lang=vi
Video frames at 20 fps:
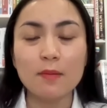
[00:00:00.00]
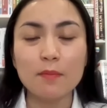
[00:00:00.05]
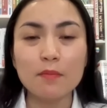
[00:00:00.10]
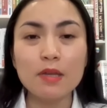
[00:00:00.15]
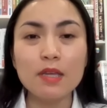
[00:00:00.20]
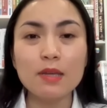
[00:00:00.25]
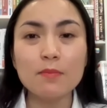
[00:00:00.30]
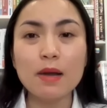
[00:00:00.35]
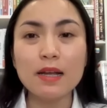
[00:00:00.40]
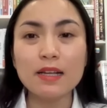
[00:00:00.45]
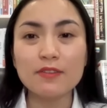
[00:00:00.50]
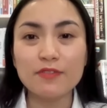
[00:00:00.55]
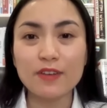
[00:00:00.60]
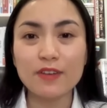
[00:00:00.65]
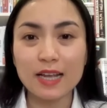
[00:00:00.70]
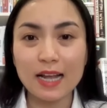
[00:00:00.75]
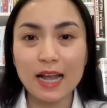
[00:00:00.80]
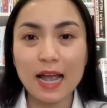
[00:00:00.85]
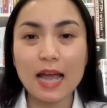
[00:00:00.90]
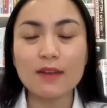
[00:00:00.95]
bị bệnh
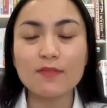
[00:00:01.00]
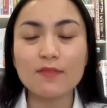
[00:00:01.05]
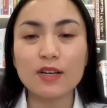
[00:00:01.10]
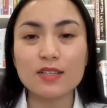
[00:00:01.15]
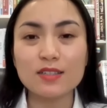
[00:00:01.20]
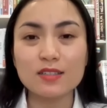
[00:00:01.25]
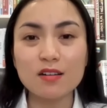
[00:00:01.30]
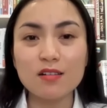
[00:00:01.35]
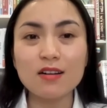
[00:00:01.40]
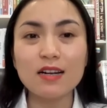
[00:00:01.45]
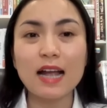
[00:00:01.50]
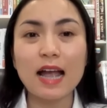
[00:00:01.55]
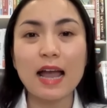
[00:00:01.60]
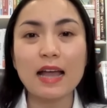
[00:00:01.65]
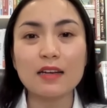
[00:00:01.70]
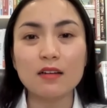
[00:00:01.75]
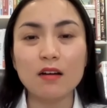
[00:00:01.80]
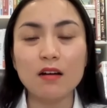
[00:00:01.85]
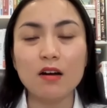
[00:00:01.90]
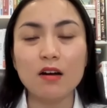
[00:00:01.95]
về gan và sơ
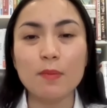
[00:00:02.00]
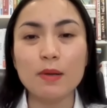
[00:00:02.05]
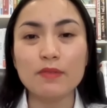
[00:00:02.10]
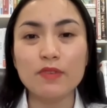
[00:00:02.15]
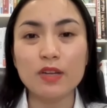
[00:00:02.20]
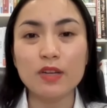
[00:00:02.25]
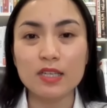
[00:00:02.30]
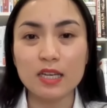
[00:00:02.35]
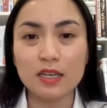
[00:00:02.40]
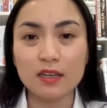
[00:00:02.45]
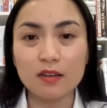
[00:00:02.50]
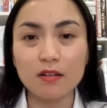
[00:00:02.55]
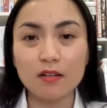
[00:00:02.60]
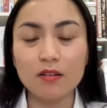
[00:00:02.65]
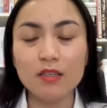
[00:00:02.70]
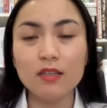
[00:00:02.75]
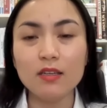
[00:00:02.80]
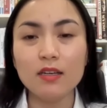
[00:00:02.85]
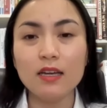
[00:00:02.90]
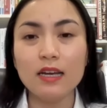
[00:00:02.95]
gan ở bệnh viện nhiệt
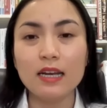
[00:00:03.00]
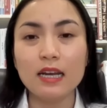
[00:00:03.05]
đới